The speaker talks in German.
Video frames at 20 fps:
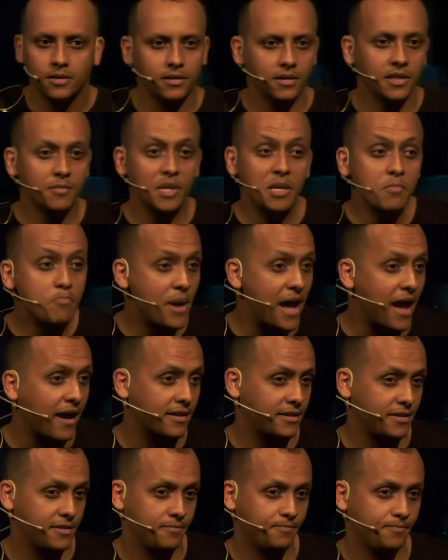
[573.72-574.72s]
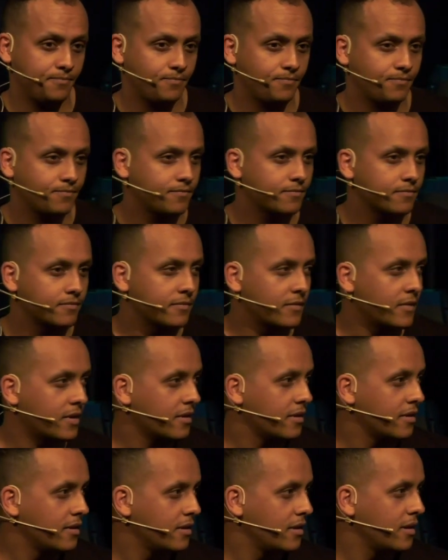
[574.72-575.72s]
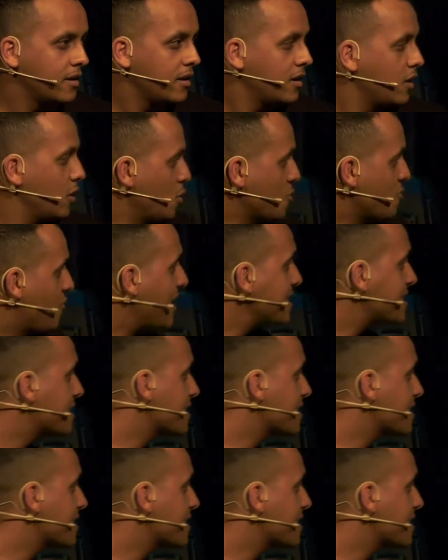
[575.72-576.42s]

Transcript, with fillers: im Impact? Und was